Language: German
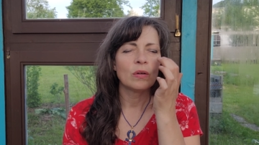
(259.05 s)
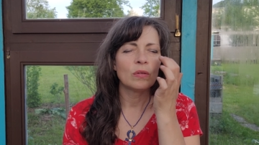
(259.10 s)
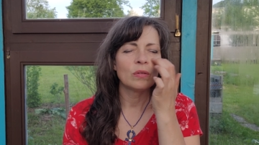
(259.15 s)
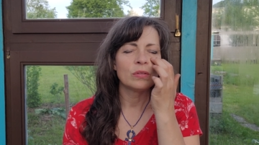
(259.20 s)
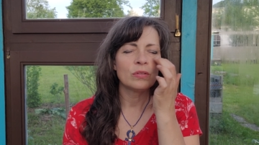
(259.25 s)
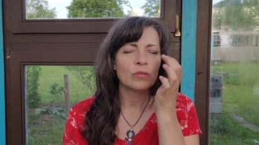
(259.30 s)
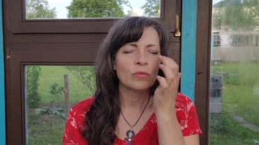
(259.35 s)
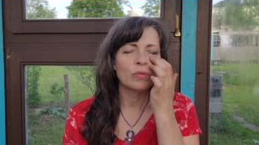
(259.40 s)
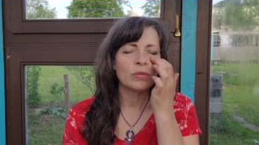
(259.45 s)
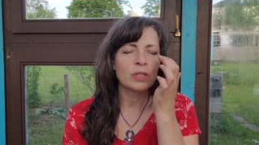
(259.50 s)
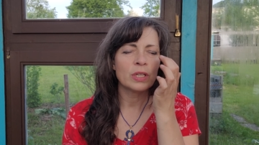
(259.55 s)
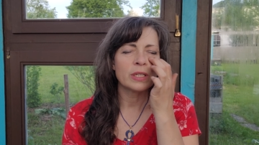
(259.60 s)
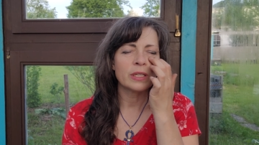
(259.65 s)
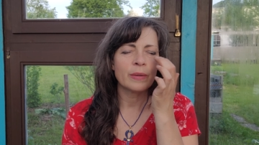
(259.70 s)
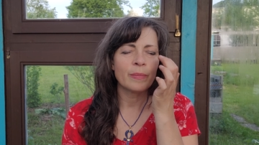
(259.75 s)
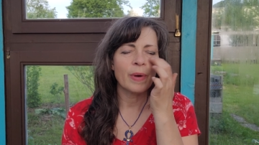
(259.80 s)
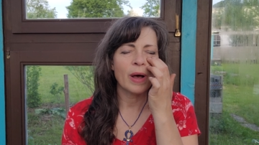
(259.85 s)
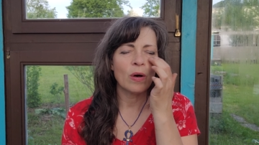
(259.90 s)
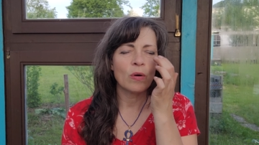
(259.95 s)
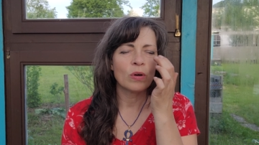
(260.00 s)
und unter
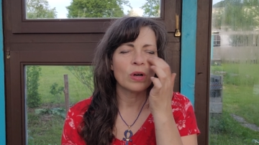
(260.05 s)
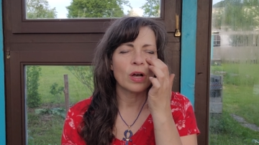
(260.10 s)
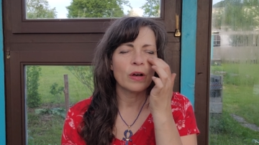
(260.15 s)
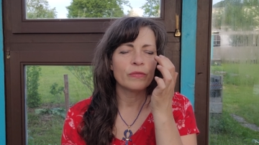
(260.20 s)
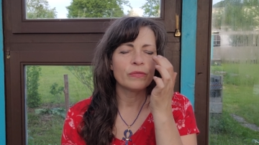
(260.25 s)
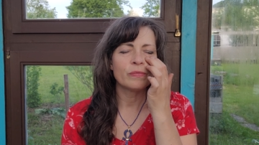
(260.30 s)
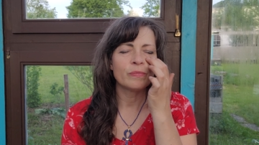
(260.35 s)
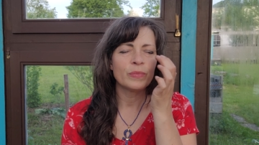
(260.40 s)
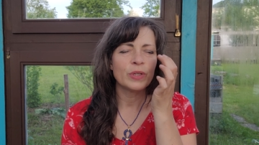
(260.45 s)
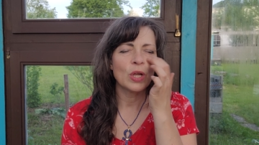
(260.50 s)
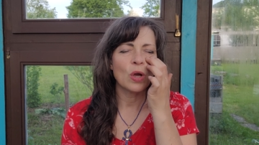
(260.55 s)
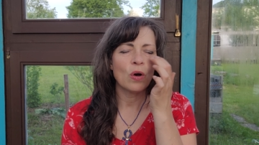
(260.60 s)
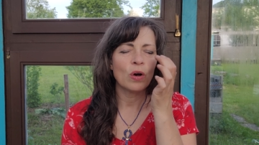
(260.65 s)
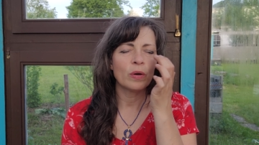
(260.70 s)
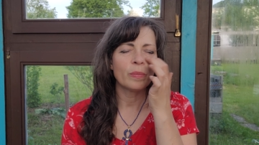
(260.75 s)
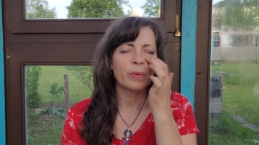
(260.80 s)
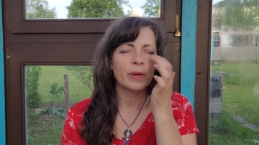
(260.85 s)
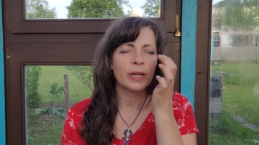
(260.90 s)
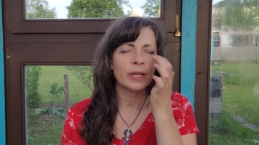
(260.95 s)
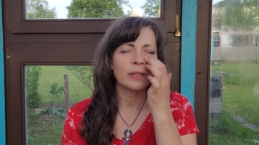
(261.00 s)
dem Auge auf dem
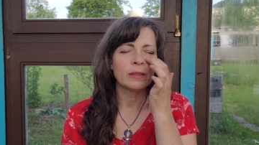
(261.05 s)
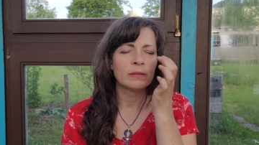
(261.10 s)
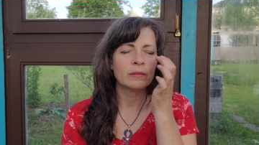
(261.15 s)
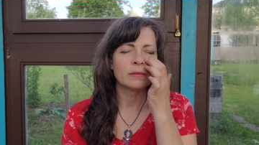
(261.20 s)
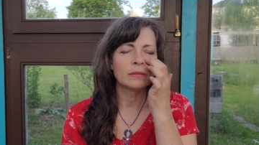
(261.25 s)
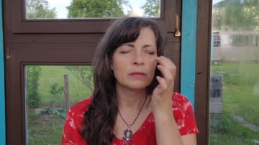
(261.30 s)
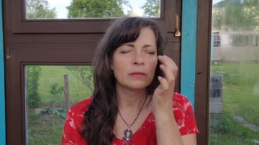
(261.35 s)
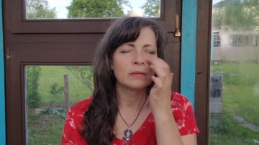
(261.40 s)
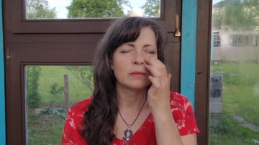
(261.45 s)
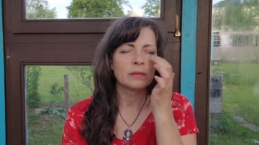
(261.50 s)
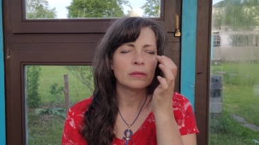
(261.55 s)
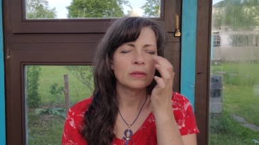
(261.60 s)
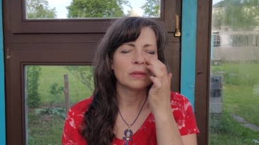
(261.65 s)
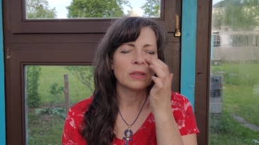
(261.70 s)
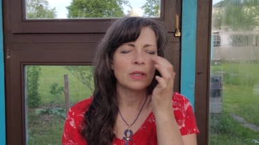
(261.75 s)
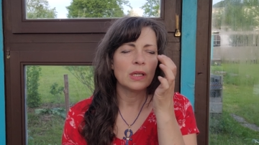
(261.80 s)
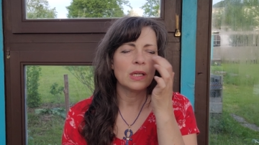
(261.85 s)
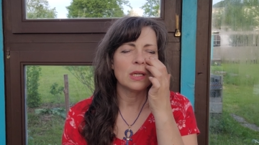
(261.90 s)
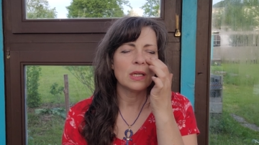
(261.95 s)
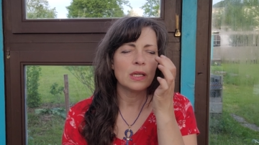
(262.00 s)
Jochbein.
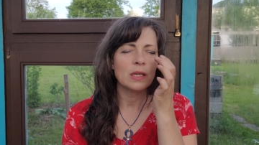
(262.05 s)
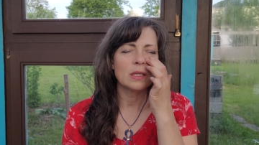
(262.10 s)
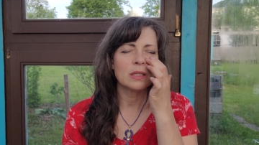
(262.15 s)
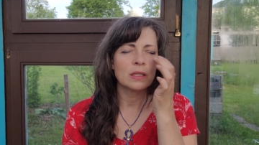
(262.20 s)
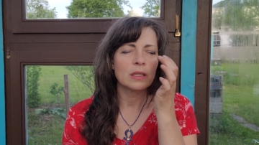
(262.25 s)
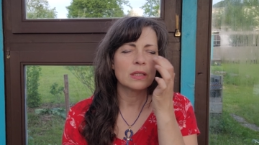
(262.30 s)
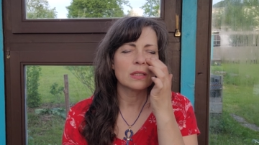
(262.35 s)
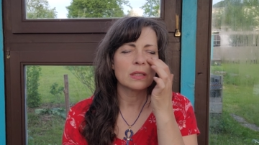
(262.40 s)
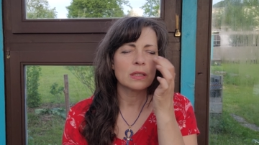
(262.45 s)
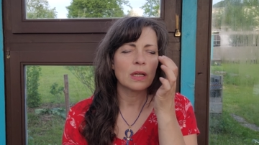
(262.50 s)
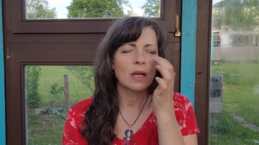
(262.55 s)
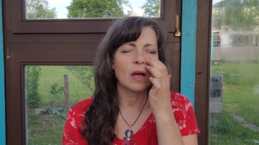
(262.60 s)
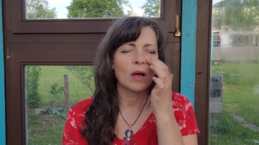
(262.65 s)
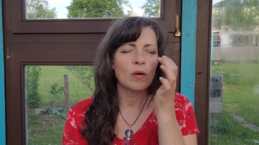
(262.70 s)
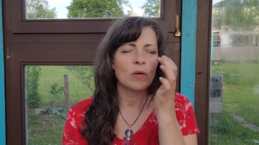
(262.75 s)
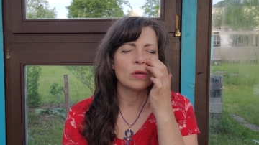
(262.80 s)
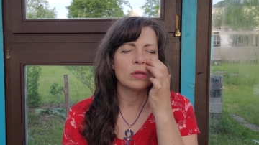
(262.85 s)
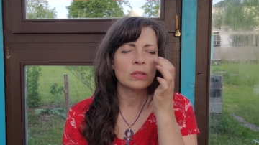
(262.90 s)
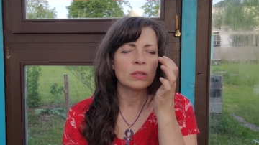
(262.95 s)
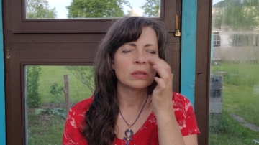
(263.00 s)
Dieses
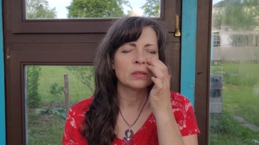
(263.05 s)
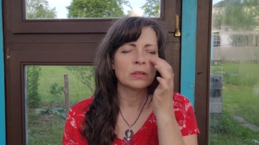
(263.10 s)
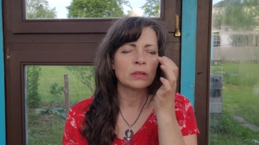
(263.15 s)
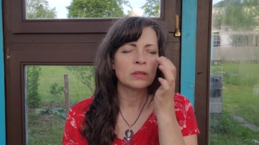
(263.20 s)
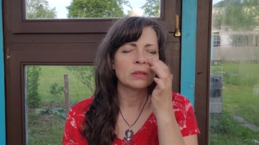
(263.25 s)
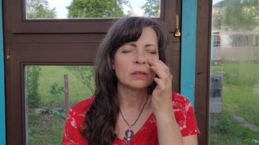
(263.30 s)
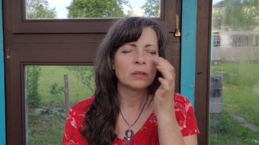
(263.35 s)
Rauchen.